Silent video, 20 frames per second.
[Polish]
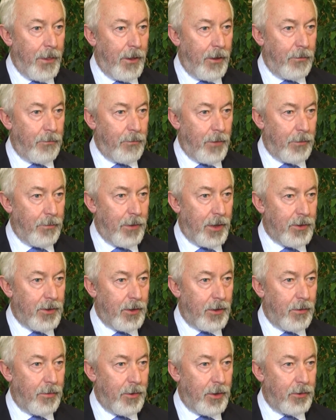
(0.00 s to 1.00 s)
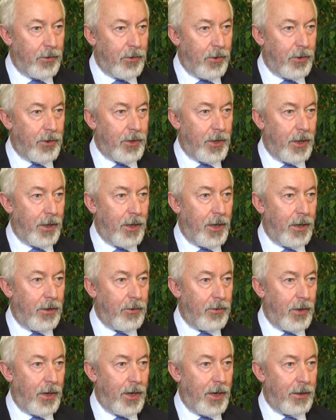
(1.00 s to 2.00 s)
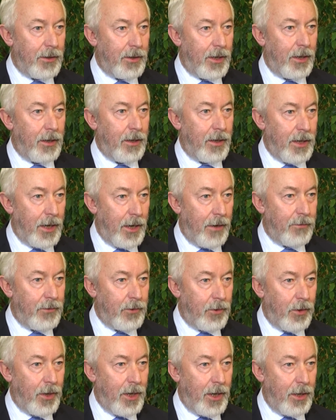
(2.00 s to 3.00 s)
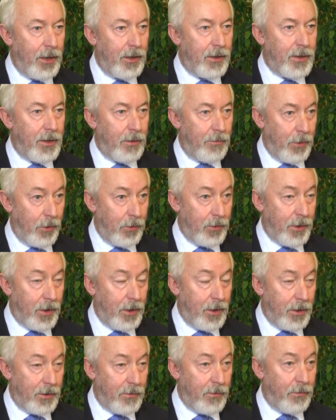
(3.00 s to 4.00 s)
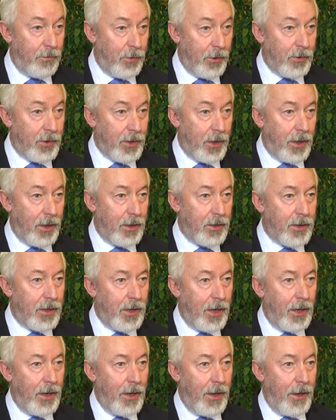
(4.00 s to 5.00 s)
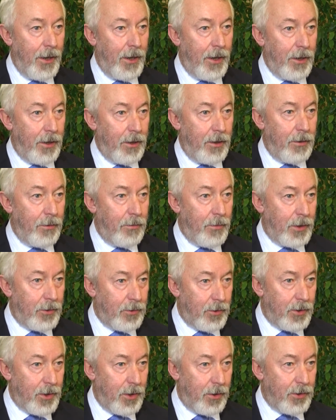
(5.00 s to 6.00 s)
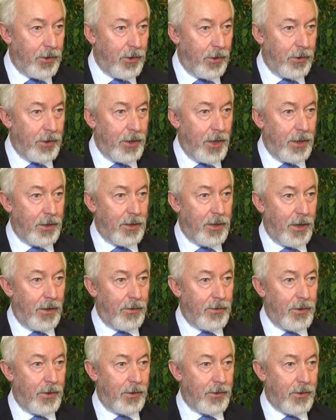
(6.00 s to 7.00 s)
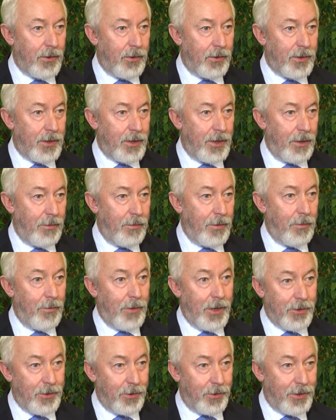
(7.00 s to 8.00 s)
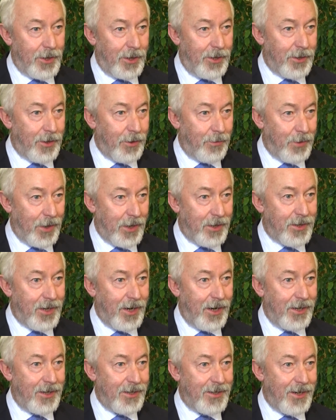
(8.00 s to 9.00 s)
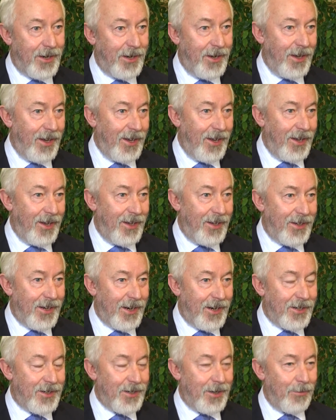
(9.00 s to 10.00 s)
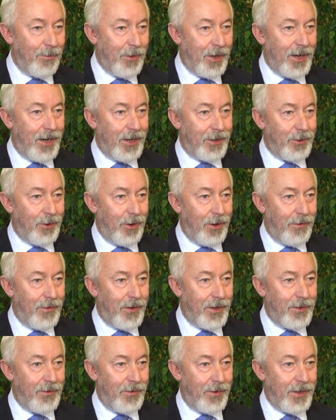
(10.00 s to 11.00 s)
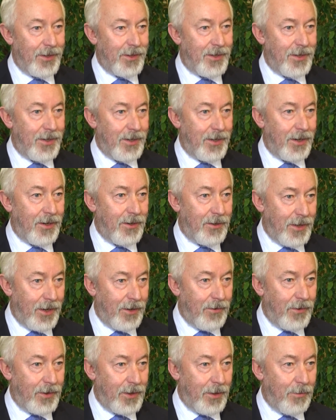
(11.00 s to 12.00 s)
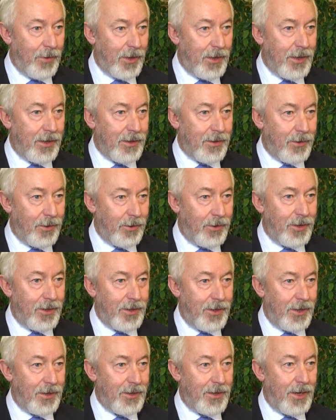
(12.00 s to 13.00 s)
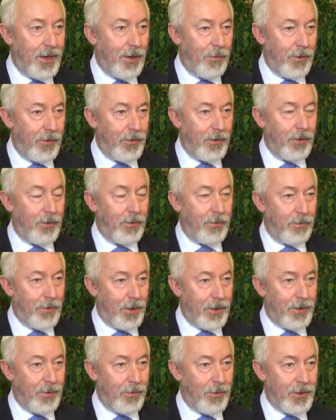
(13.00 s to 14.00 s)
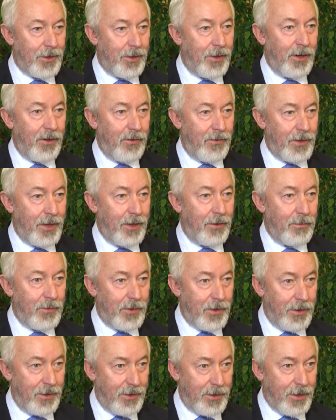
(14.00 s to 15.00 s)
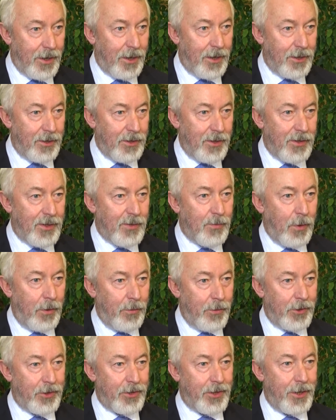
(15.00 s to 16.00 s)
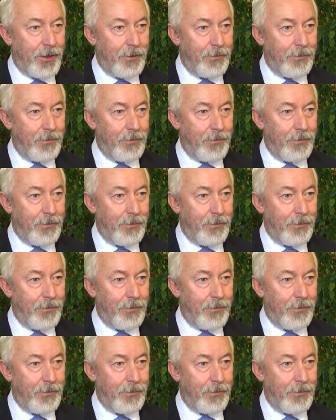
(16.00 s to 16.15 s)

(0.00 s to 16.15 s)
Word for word: ma bardzo dobrą drużynę, która gra w drugiej lice w piłce ręcznej i ma duże osiągnięcia w związku związku z tym marząc o pierwszej lidze. Należy im gratulować, więc ta kwota 15 tysięcy na pewno bardzo mocno ich w tym zakresie wspomoże.